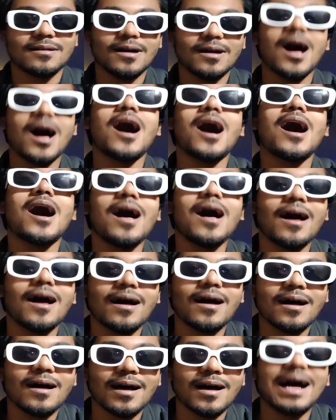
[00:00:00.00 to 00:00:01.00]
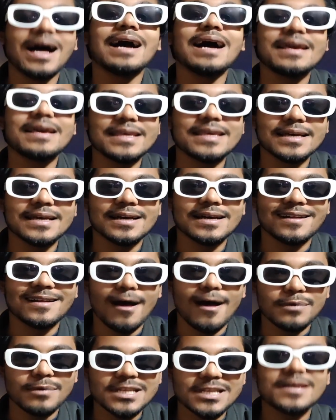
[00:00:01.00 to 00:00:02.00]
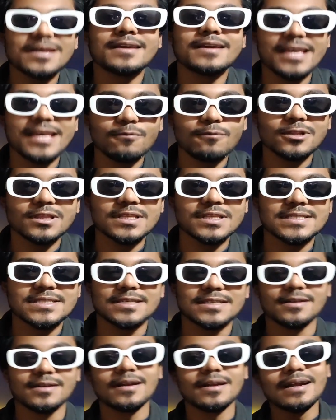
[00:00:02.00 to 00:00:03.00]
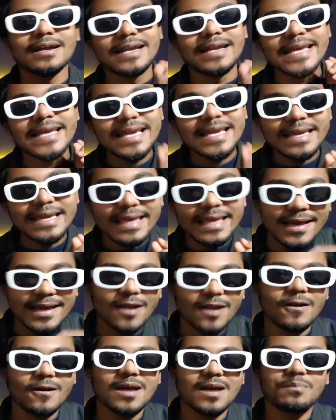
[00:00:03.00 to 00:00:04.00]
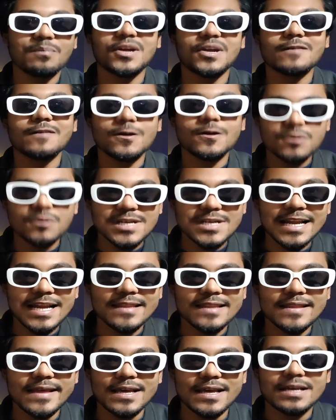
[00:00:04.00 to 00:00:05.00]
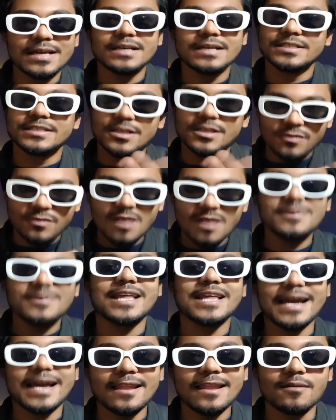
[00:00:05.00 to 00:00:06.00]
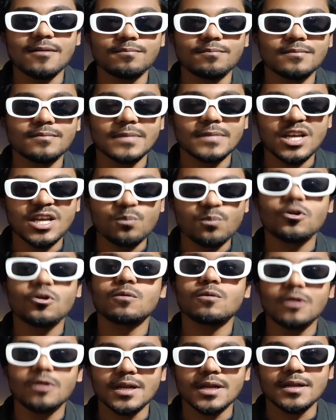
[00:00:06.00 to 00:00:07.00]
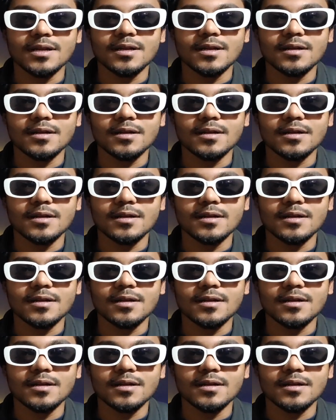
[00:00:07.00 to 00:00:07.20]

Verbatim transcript: হ্যাঁ হ্যাঁ কিয়া আমাদেরকে কিয়া বলতেছেন ঠিক কি কারণে আপনার মানুষ গালি দেয় সেটা তো আমি দেখাইলাম এরপরে বলেন